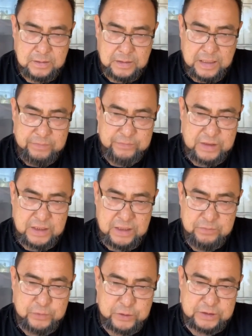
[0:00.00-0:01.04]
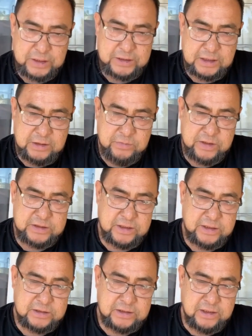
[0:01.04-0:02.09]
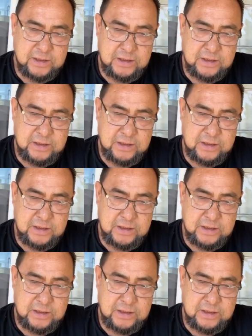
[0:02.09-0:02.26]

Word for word: Happy 48th anniversary sa